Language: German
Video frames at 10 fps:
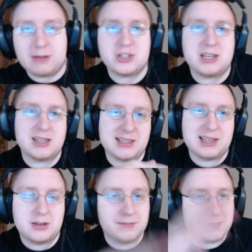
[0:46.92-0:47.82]
habe ich dann
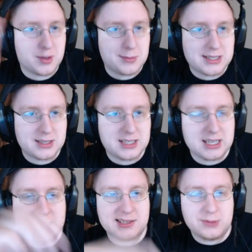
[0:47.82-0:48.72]
gesagt, komm, wir machen
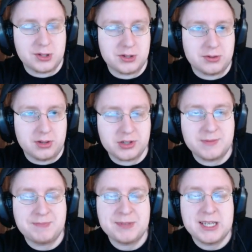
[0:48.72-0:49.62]
die ganze Woche
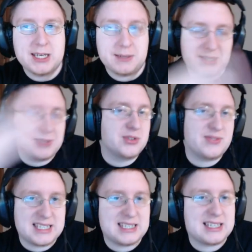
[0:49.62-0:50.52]
durch,
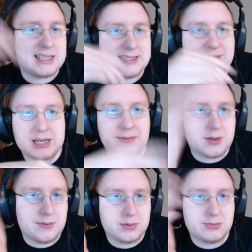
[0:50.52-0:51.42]
beziehungsweise die ganze
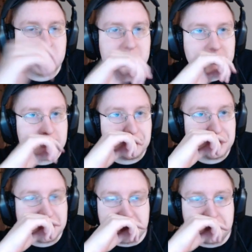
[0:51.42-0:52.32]
Werkwoche von Montag äh,
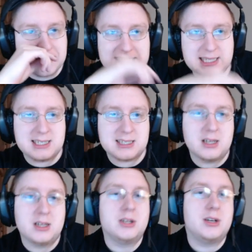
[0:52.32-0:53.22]
bis äh,
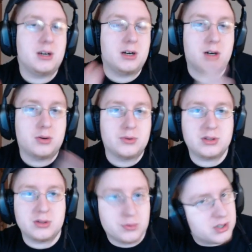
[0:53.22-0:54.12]
Freitag äh,
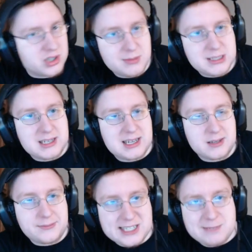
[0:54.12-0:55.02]
und tun euch damit einen
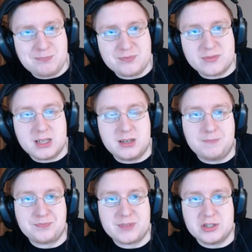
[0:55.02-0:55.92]
kleinen Gefallen.
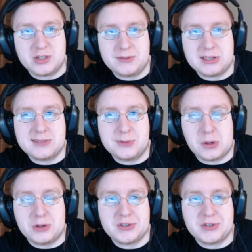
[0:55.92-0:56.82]
Ähm, ich hoffe, das
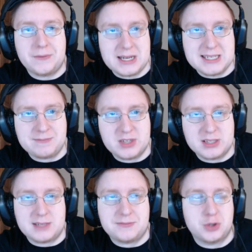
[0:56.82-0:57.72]
wird euch gefallen.
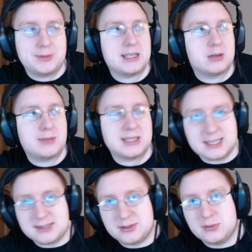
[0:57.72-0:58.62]
Wie gesagt, wir spielen da auch mal
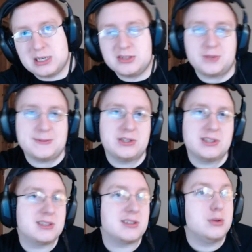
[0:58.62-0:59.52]
tagsüber, also
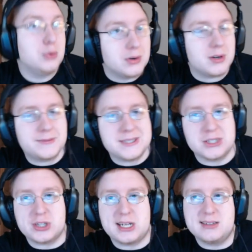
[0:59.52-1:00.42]
sprich, es ist genug auf
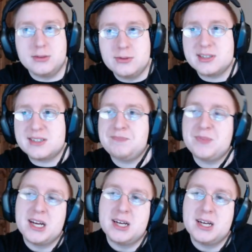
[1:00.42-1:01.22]
den Straßen los.